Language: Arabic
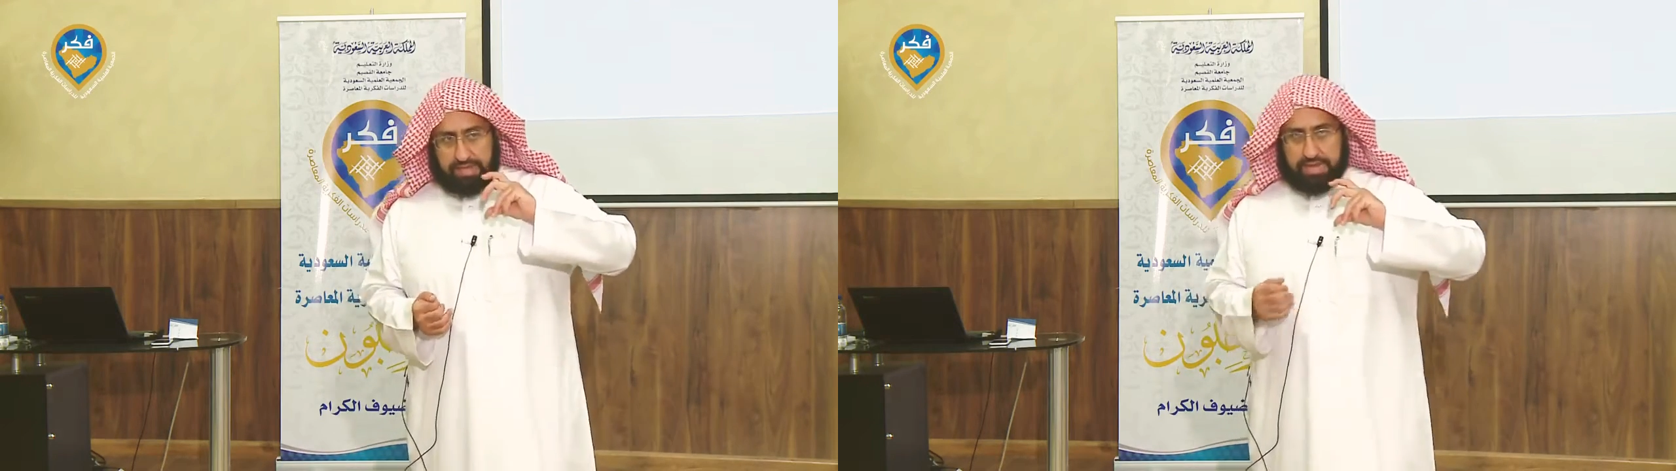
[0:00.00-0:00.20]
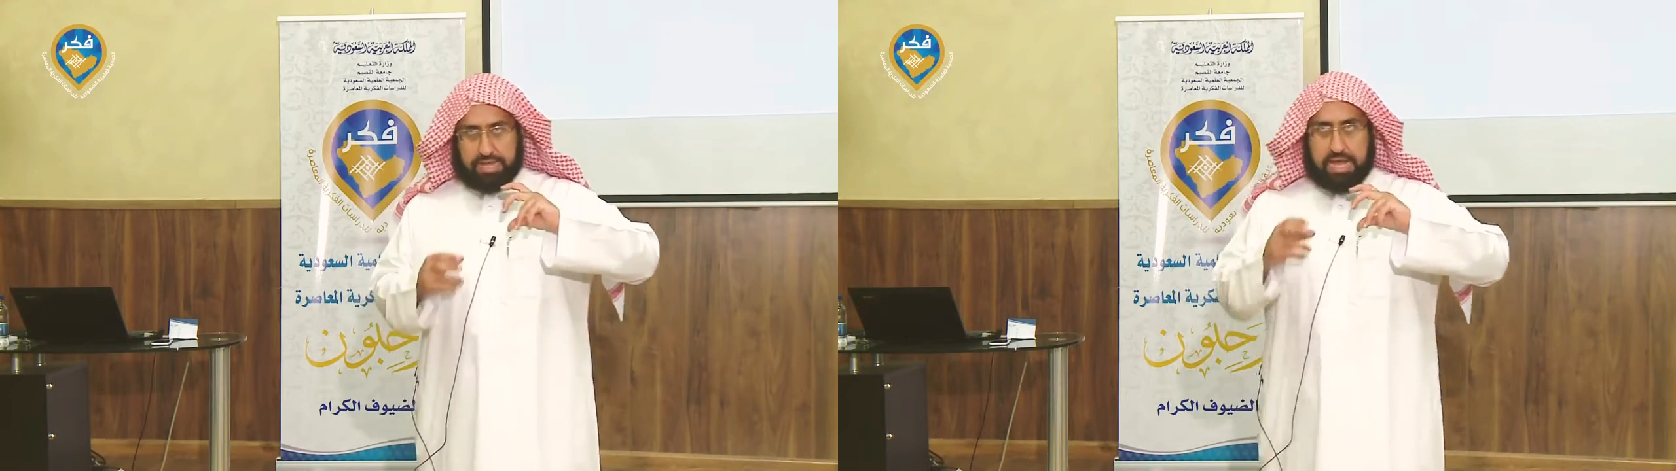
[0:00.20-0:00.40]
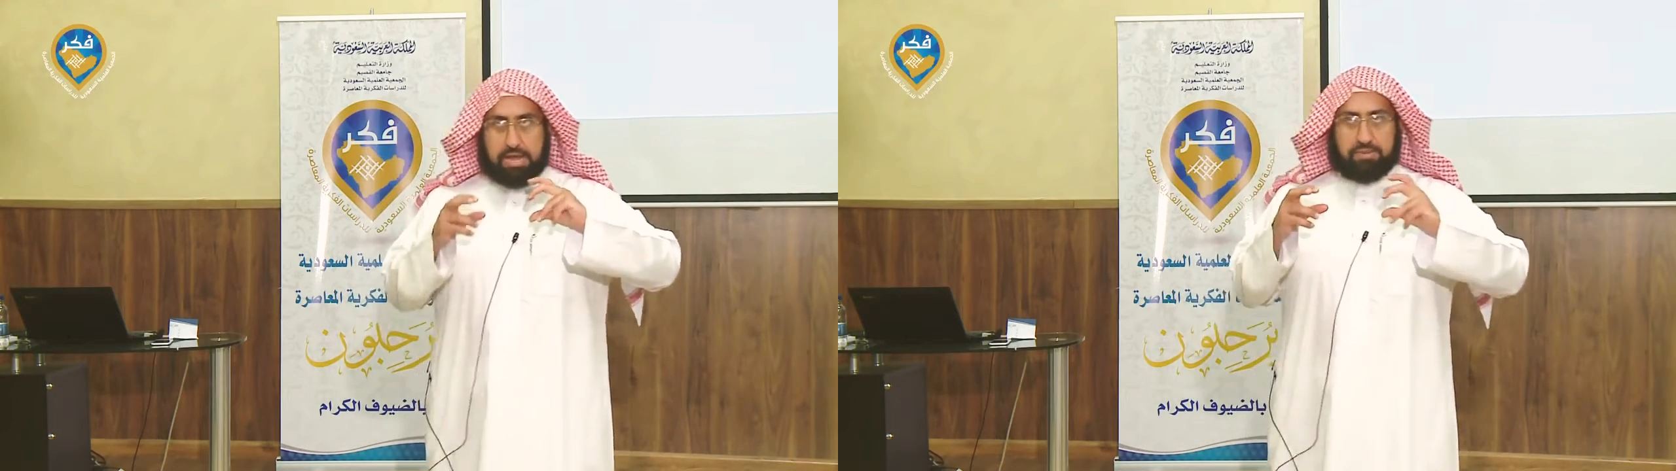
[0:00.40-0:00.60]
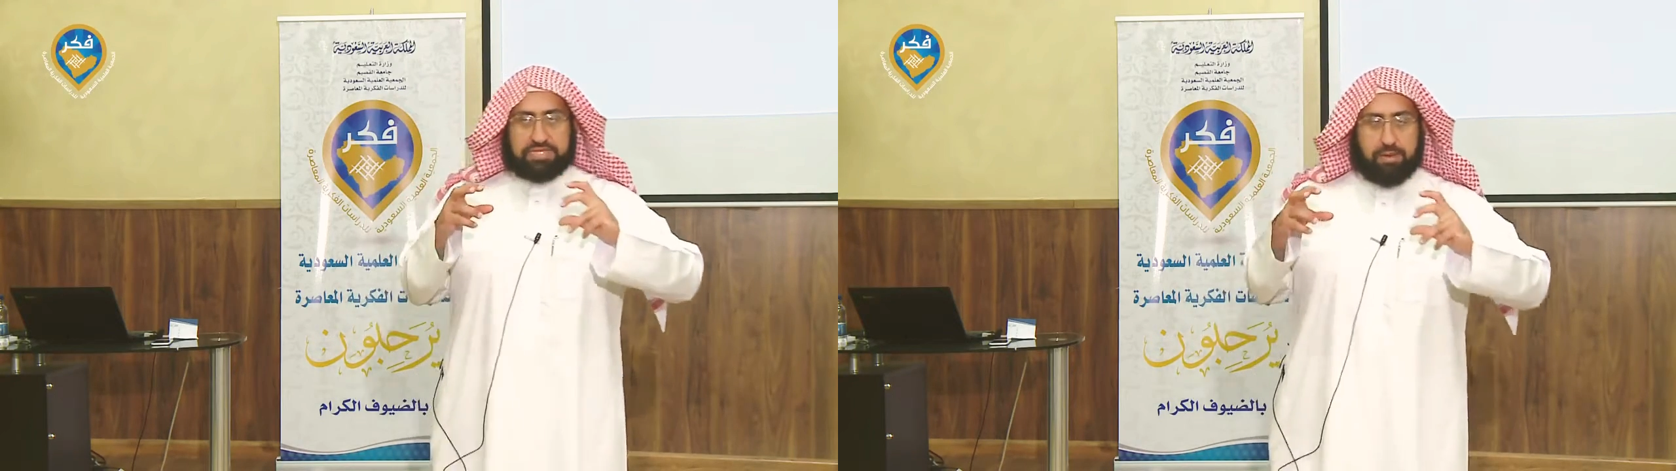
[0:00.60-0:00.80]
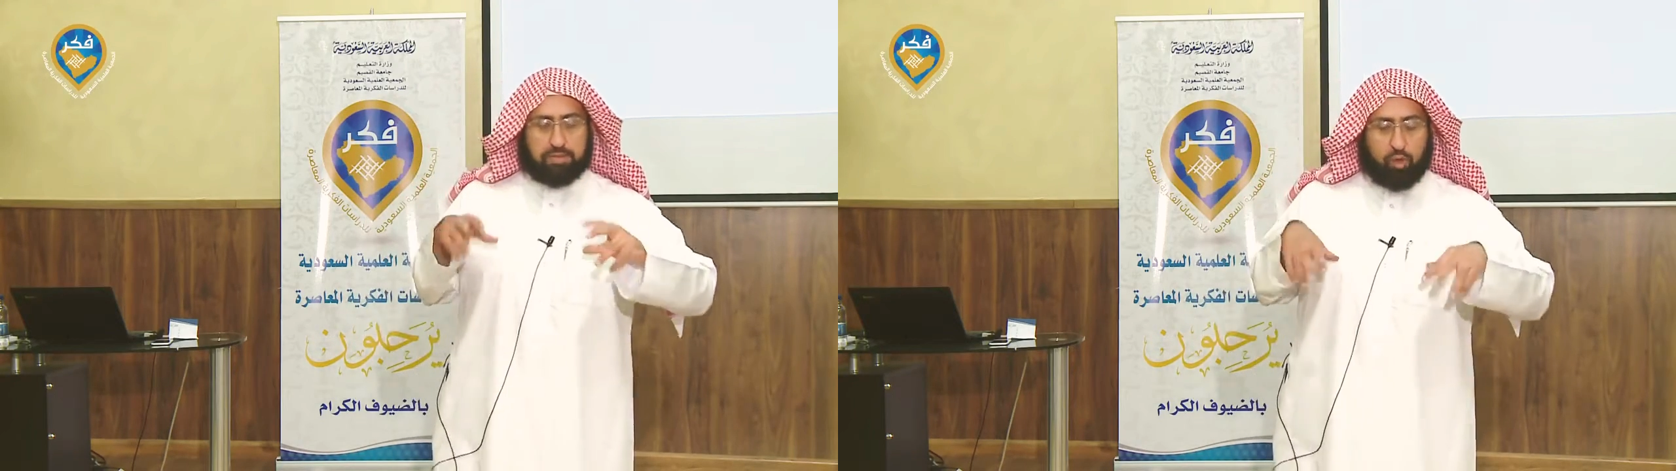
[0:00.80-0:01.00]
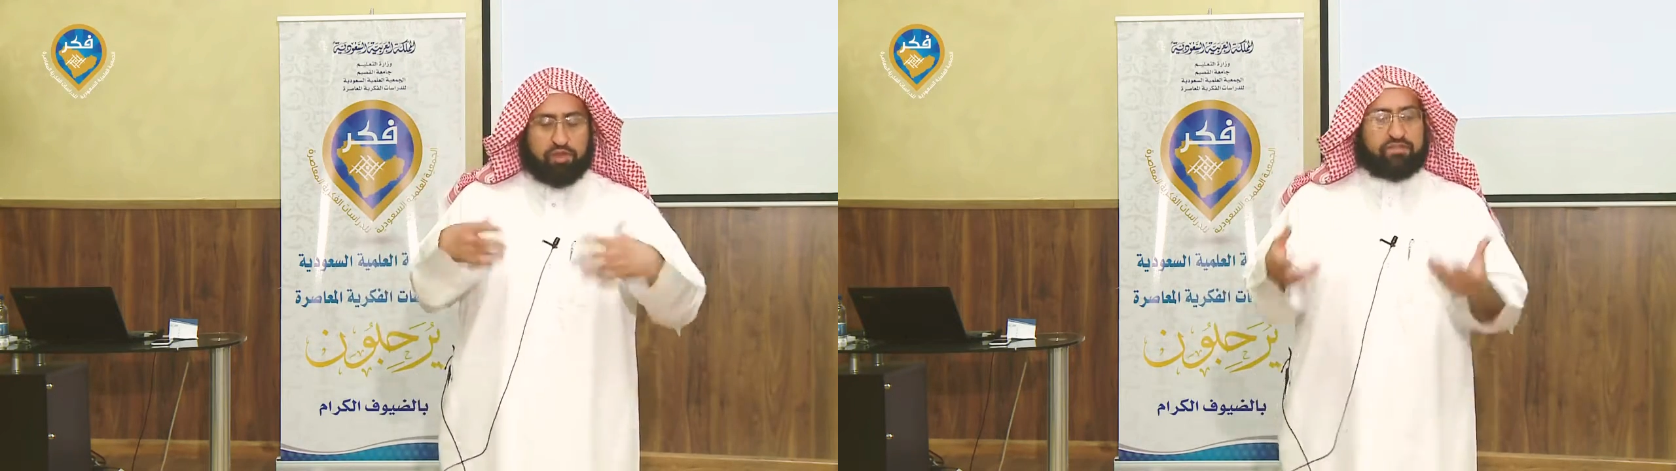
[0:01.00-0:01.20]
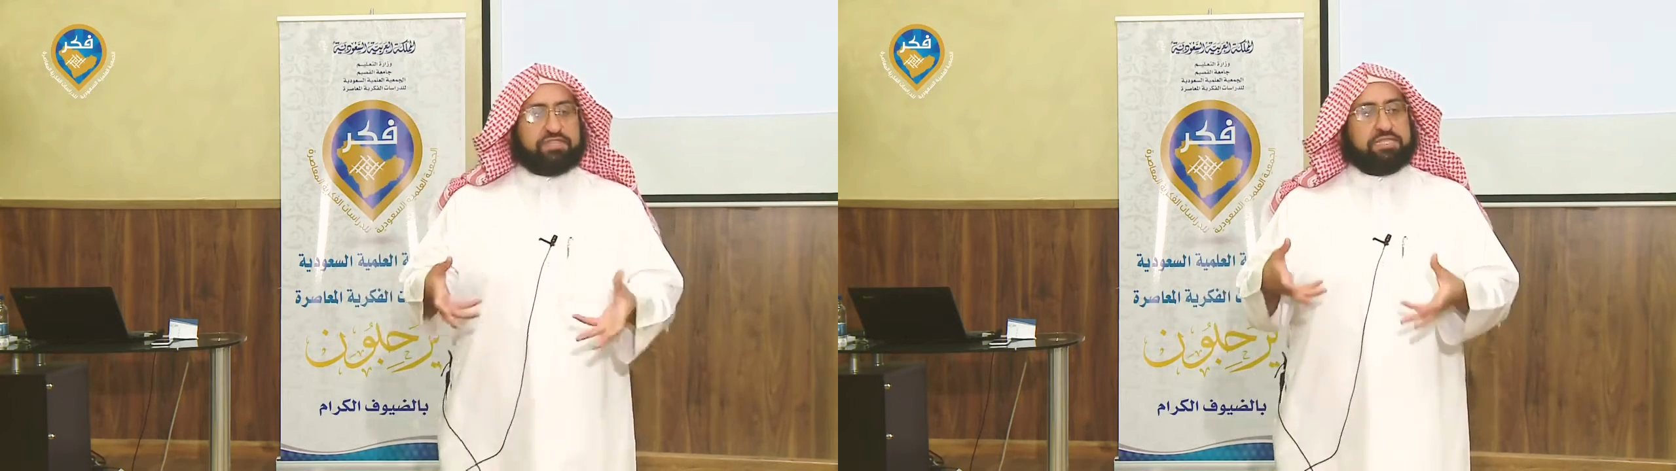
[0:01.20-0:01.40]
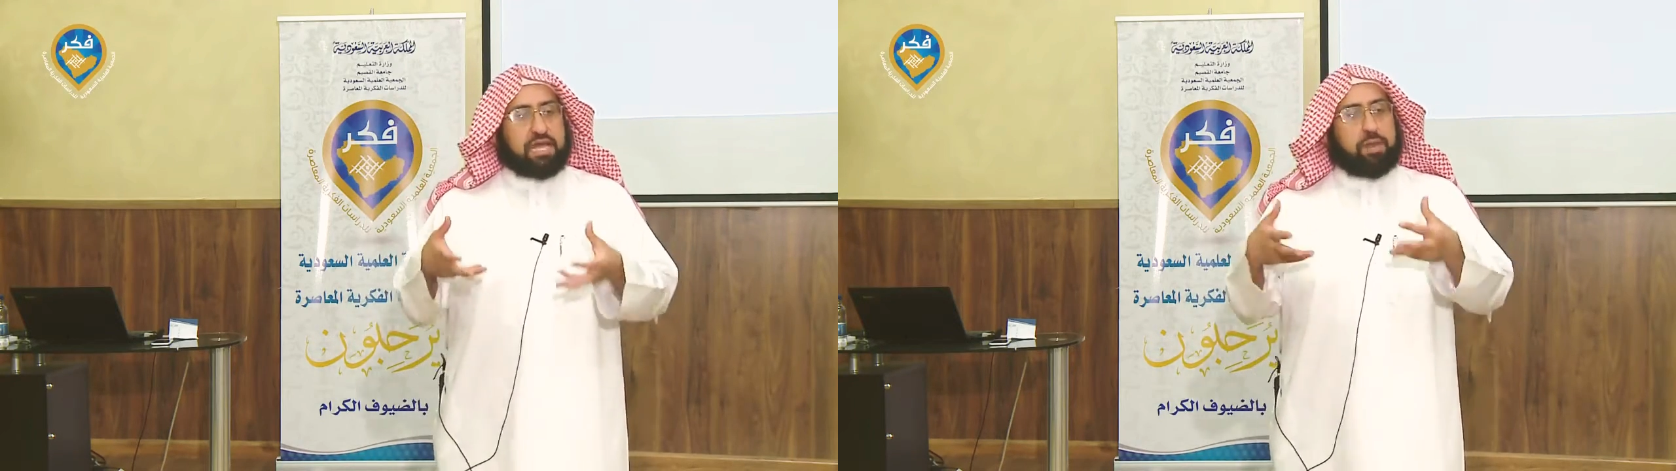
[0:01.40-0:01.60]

يعني بسبب التوظيف